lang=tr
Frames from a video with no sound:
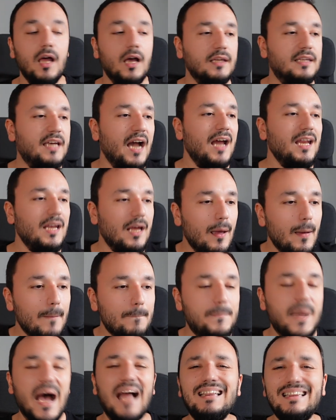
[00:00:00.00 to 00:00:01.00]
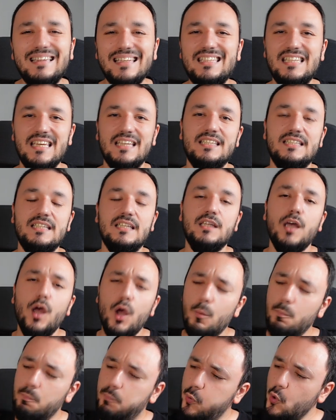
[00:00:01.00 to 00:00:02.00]
Yani ben diyeceksin
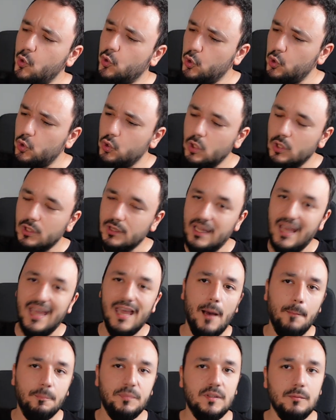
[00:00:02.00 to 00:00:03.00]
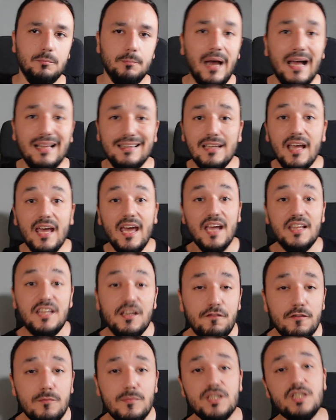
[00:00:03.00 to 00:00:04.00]
bugün ne yaptım? Ben
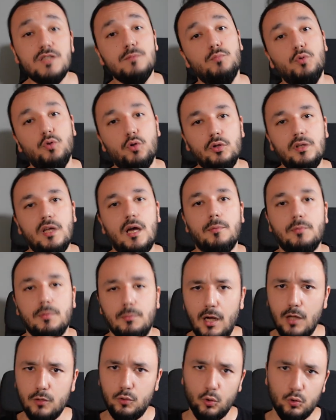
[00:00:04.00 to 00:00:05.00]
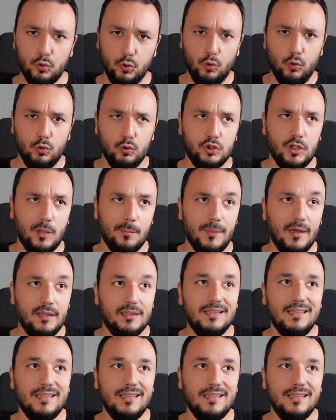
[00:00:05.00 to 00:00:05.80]
hedefim için bugün ne yaptım? Ha doktor olacağım ben.